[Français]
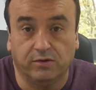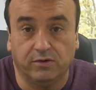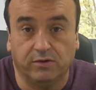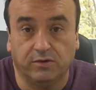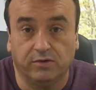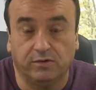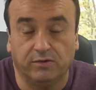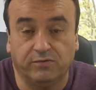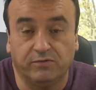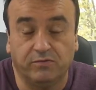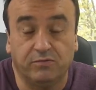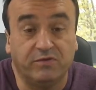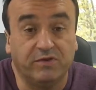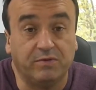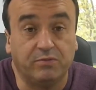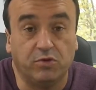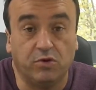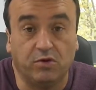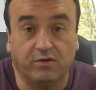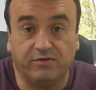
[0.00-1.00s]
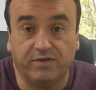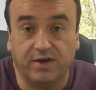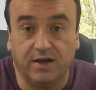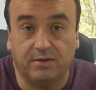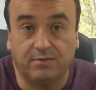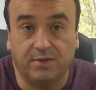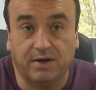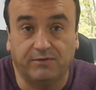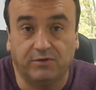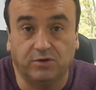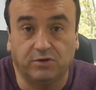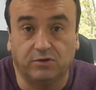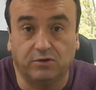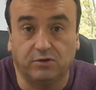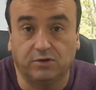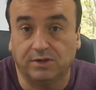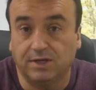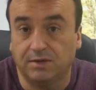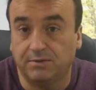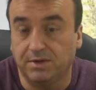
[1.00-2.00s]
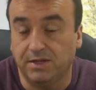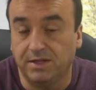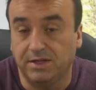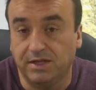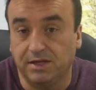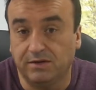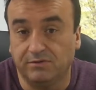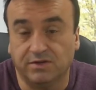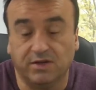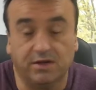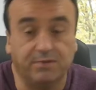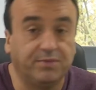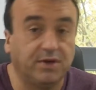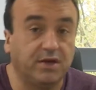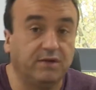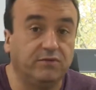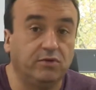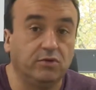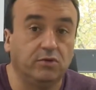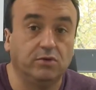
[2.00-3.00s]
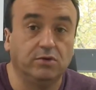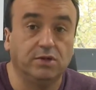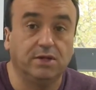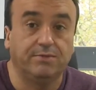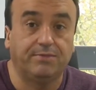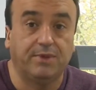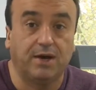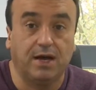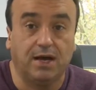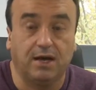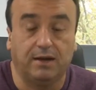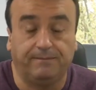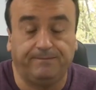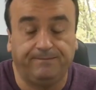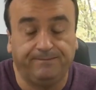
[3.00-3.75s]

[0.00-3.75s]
vous ne pouvez plus en faire, bah, votre rentabilité que vous avez prévue au départ,